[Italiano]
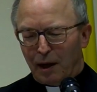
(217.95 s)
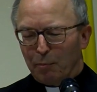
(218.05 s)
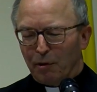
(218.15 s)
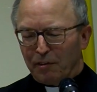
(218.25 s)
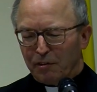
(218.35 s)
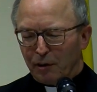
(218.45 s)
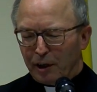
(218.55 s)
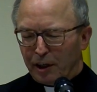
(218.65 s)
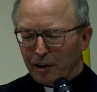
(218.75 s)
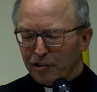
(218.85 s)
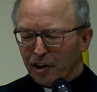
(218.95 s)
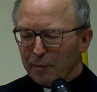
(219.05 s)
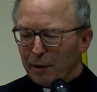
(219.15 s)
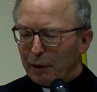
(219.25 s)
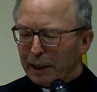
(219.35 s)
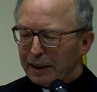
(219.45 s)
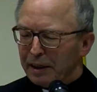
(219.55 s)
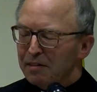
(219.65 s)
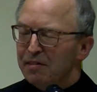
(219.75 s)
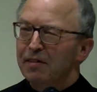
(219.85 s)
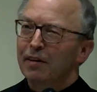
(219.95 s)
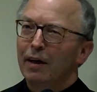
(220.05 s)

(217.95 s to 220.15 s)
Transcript: professore Jeremy Wilkins